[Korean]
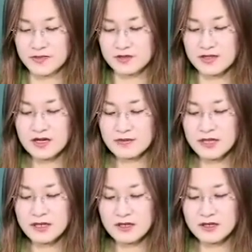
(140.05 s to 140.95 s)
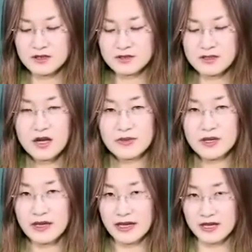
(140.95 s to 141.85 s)
그 다음에
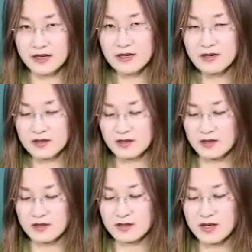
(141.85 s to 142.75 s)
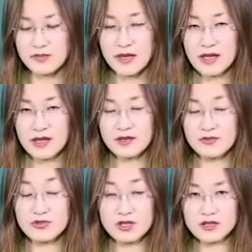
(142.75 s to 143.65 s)
A, 그 다음에 A
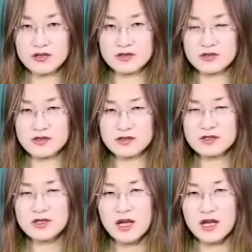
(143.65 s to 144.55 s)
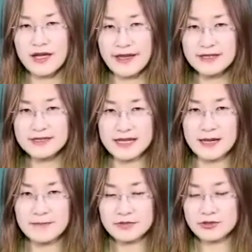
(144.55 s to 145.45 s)
위에 있는 흑건은 A 샵
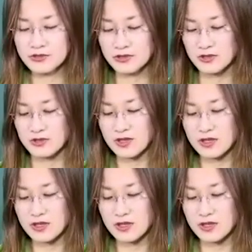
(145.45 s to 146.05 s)
또는